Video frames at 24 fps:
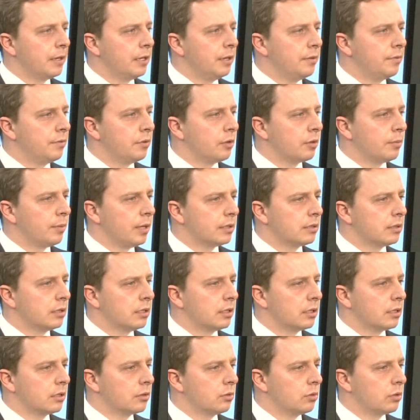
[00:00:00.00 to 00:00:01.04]

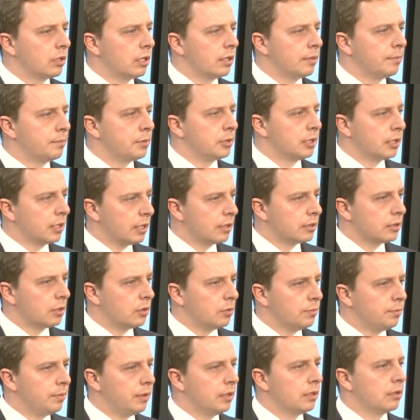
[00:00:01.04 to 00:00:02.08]
informacje, które
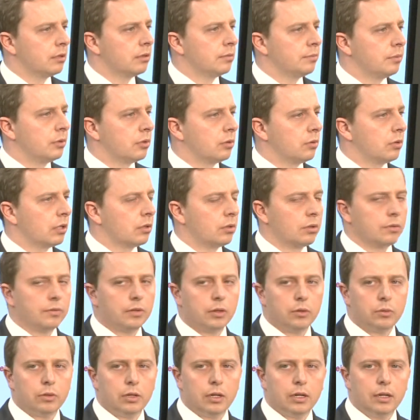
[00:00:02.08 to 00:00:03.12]
przekazał pan prokurator
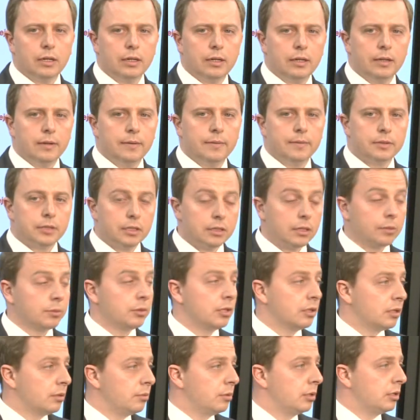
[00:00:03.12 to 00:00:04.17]
Wełna za
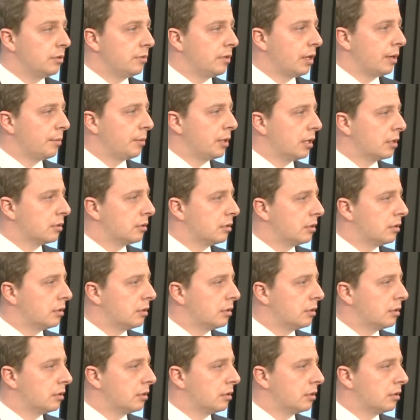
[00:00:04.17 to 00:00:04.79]
zamkniętymi drzwiami, jak